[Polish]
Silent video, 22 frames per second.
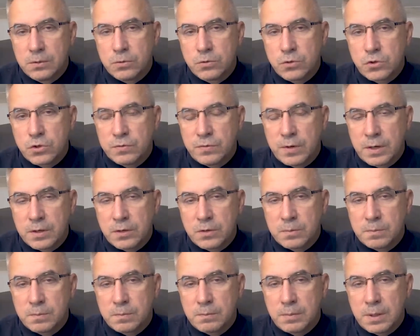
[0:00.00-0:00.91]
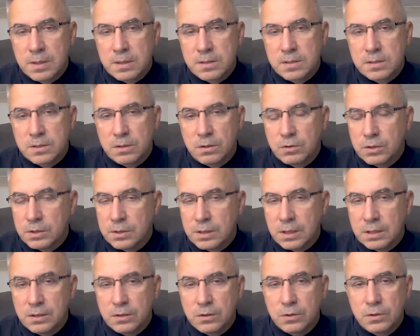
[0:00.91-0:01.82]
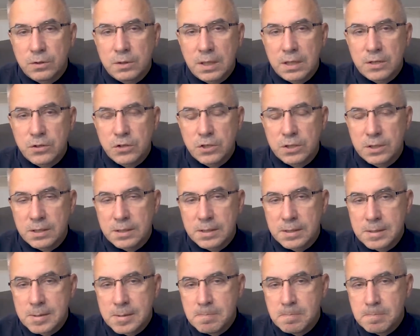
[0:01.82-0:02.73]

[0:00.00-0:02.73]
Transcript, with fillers: Używają bardzo ordynarnych określeń.